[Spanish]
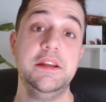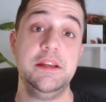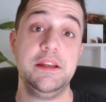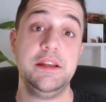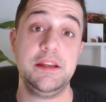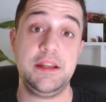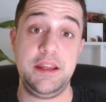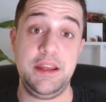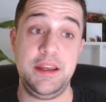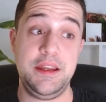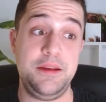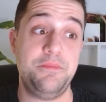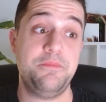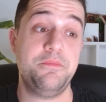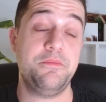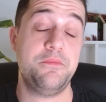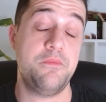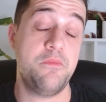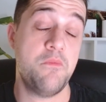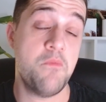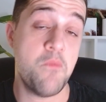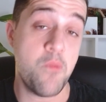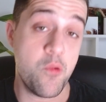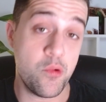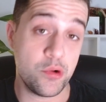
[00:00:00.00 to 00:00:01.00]
que
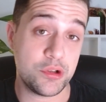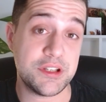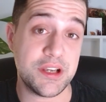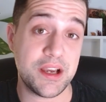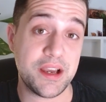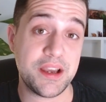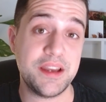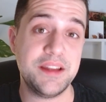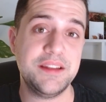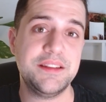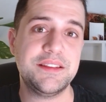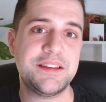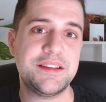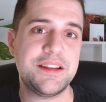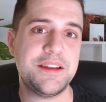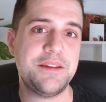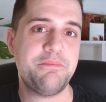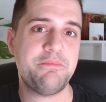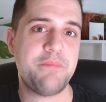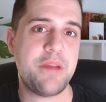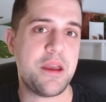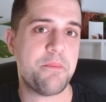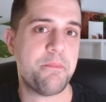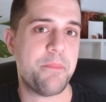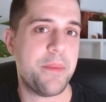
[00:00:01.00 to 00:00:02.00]
mucha gente
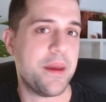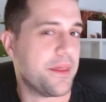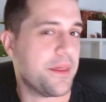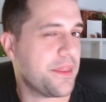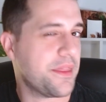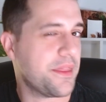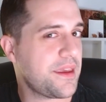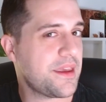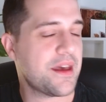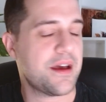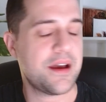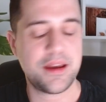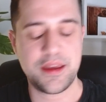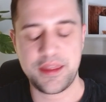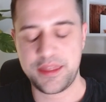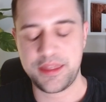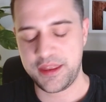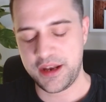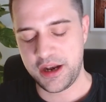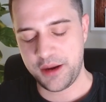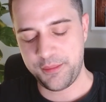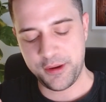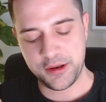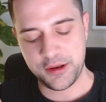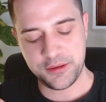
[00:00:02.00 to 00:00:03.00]
me pedía que
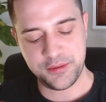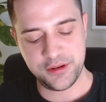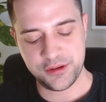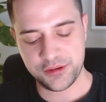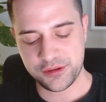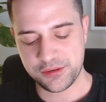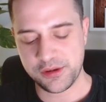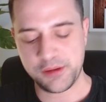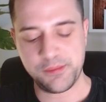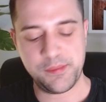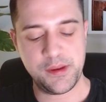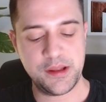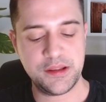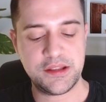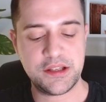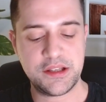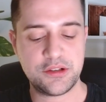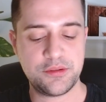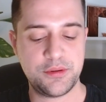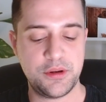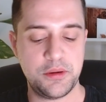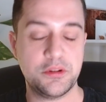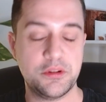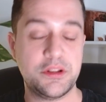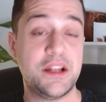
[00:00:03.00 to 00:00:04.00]
hiciera más vídeos sobre plantas,
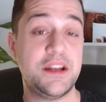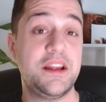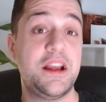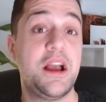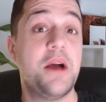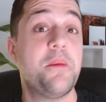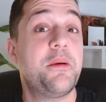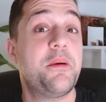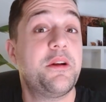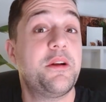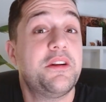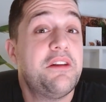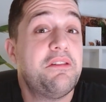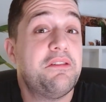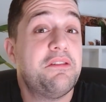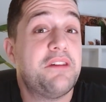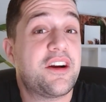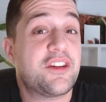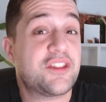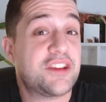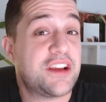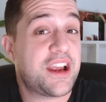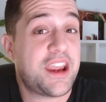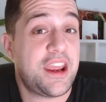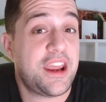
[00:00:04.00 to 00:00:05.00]
sobre botánica, pero era una
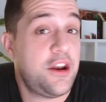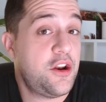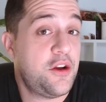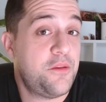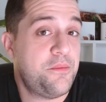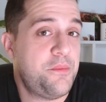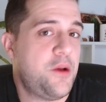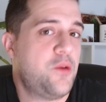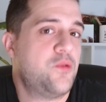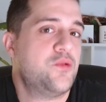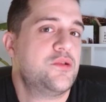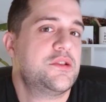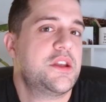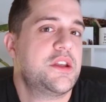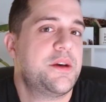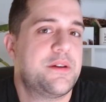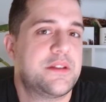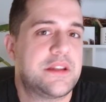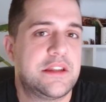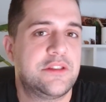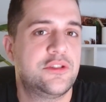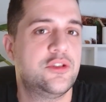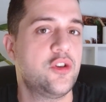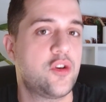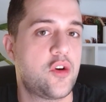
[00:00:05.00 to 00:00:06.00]
cosa que no me gustaba
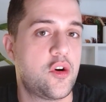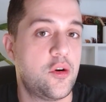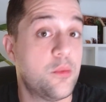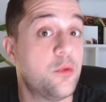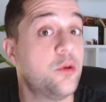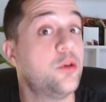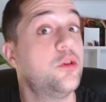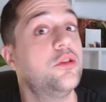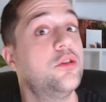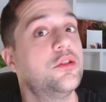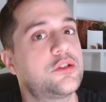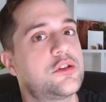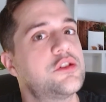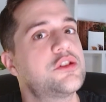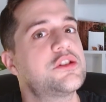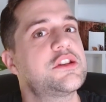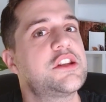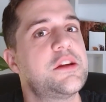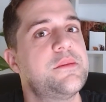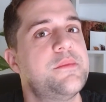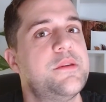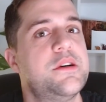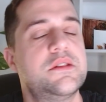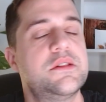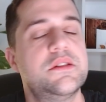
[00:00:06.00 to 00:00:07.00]
tanto como otros
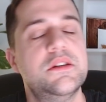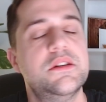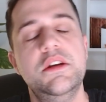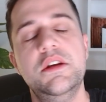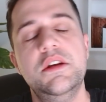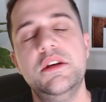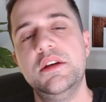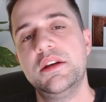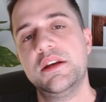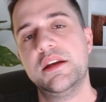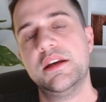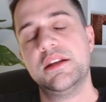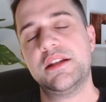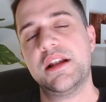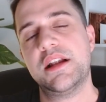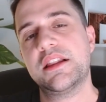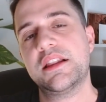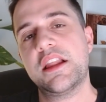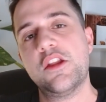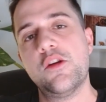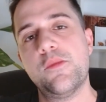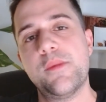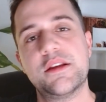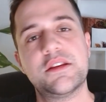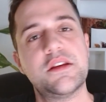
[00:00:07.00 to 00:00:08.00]
temas que he
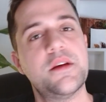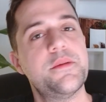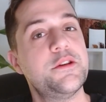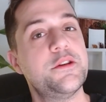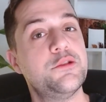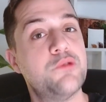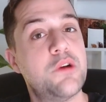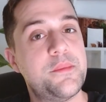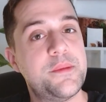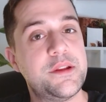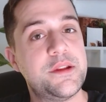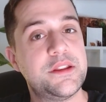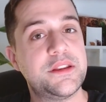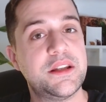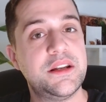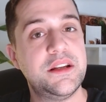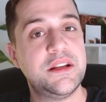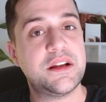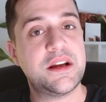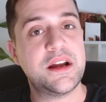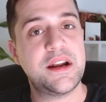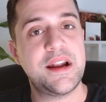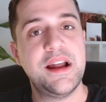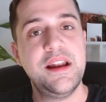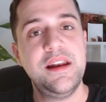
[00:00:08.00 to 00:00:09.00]
tratado más habitualmente en el
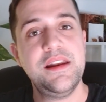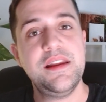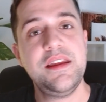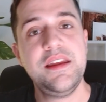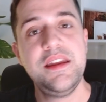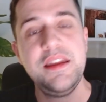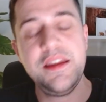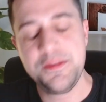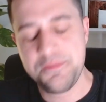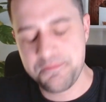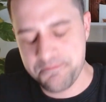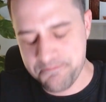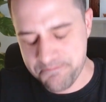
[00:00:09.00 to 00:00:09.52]
canal y